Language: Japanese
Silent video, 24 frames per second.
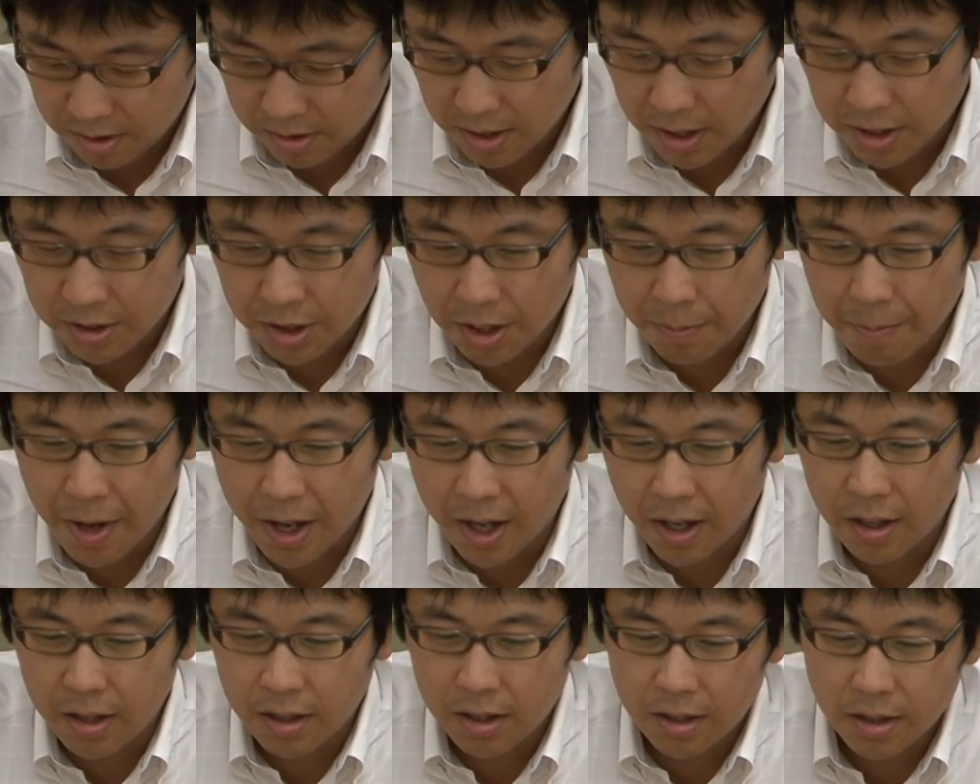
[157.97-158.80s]
さん社
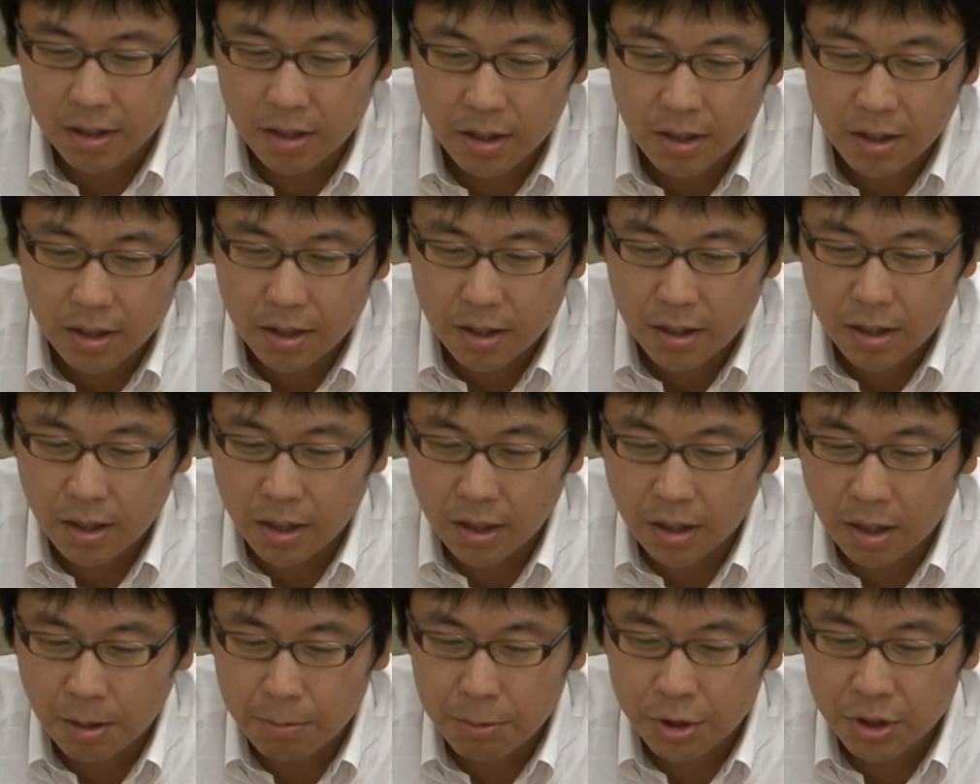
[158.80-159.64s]
目、
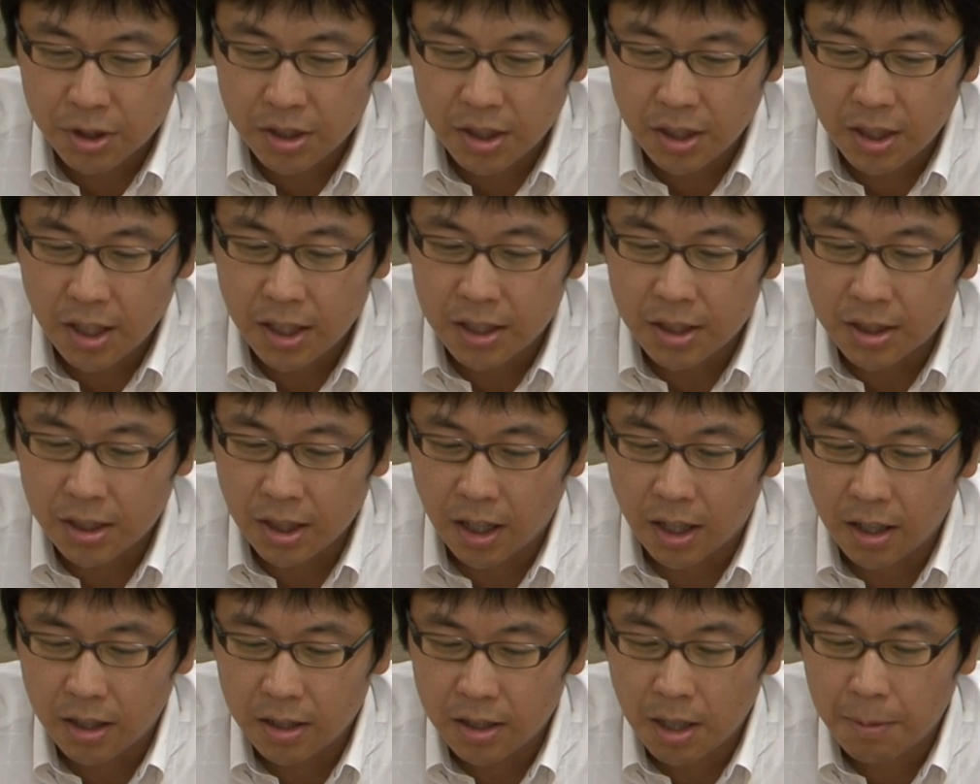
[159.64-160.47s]
株式会
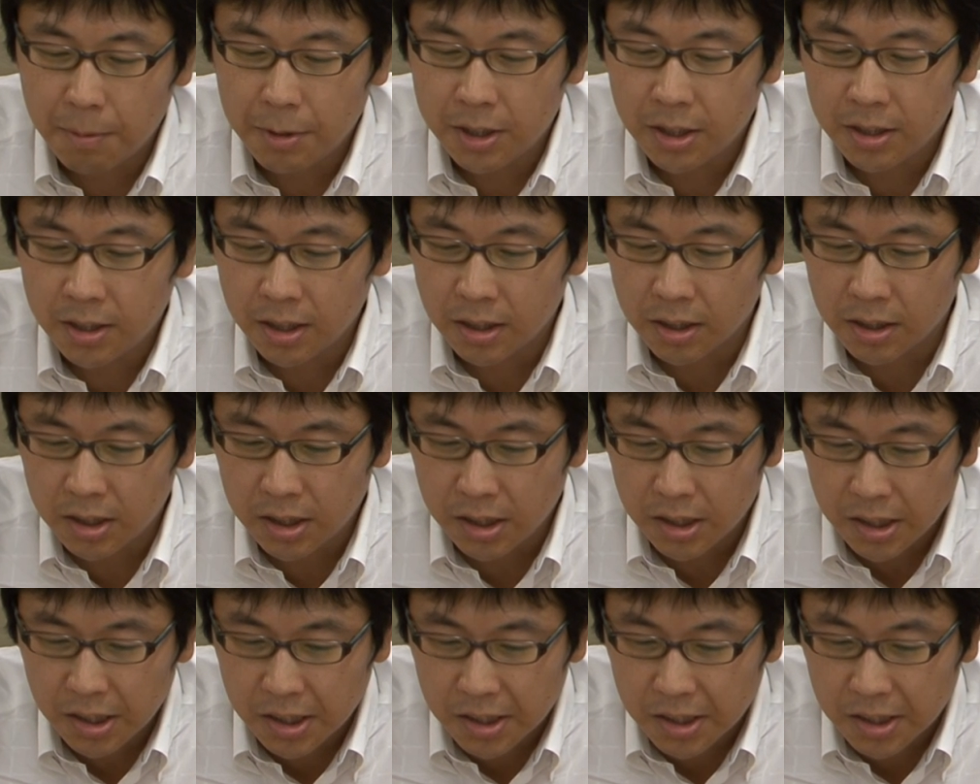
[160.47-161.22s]
社ヤマダ電機。